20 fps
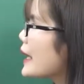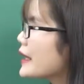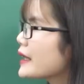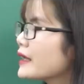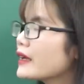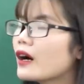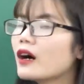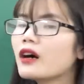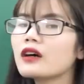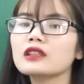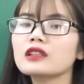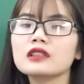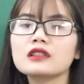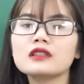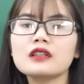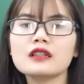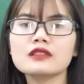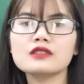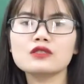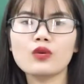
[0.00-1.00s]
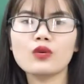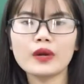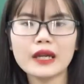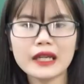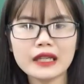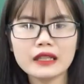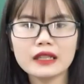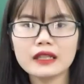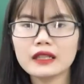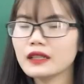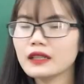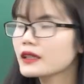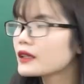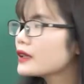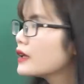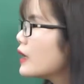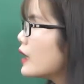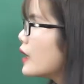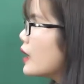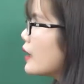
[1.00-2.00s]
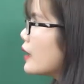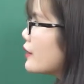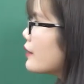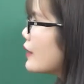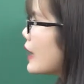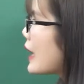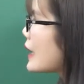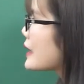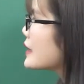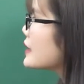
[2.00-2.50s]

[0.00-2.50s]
n thừa số x và